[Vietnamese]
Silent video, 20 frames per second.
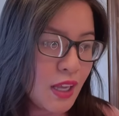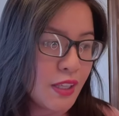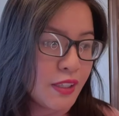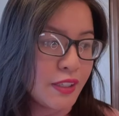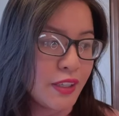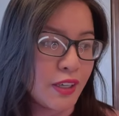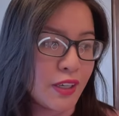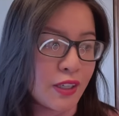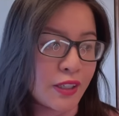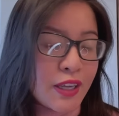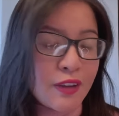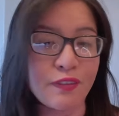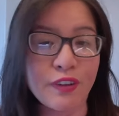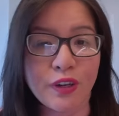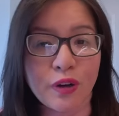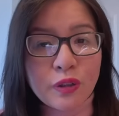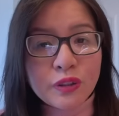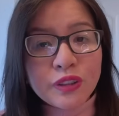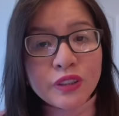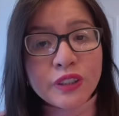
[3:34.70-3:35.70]
như cái
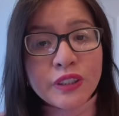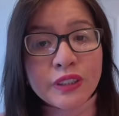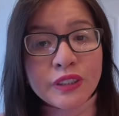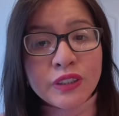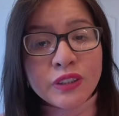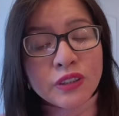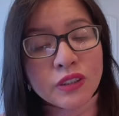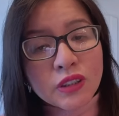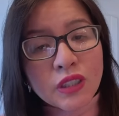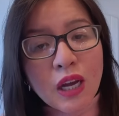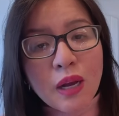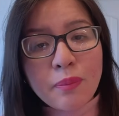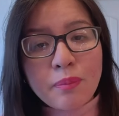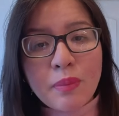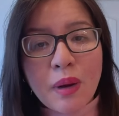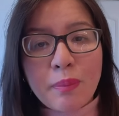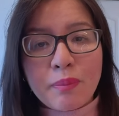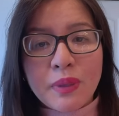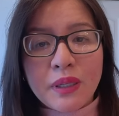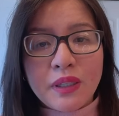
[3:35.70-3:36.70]
video trước á,
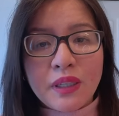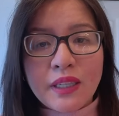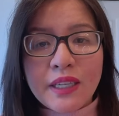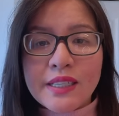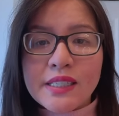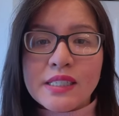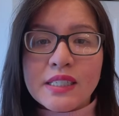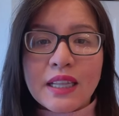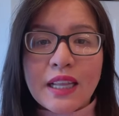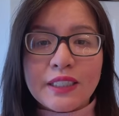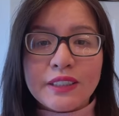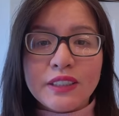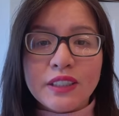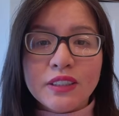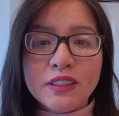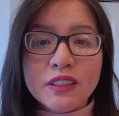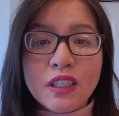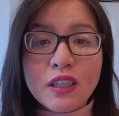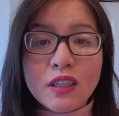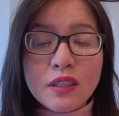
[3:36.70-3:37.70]
mà mình list là
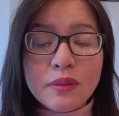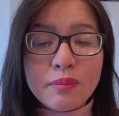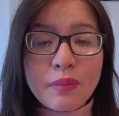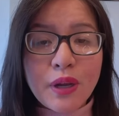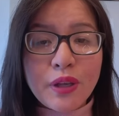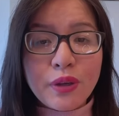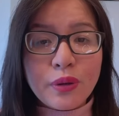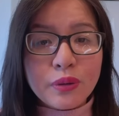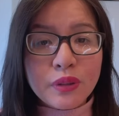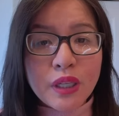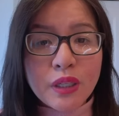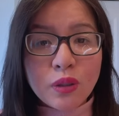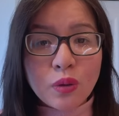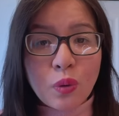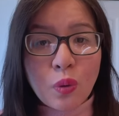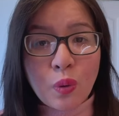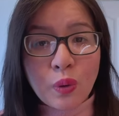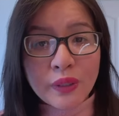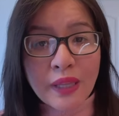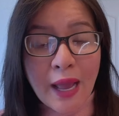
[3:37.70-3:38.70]
những thứ mà yêu thích
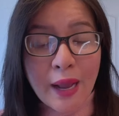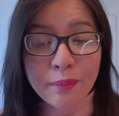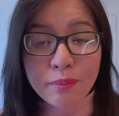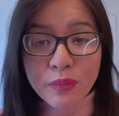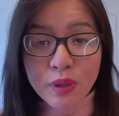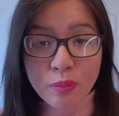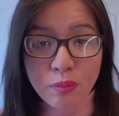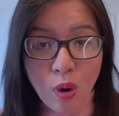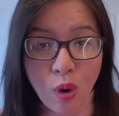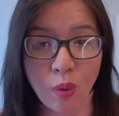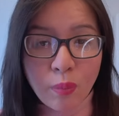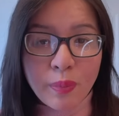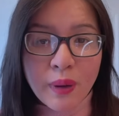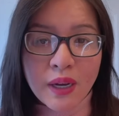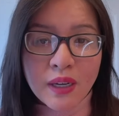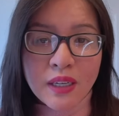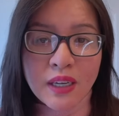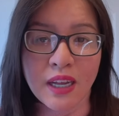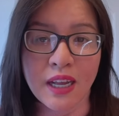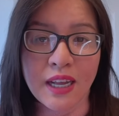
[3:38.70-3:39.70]
của tháng 11 á,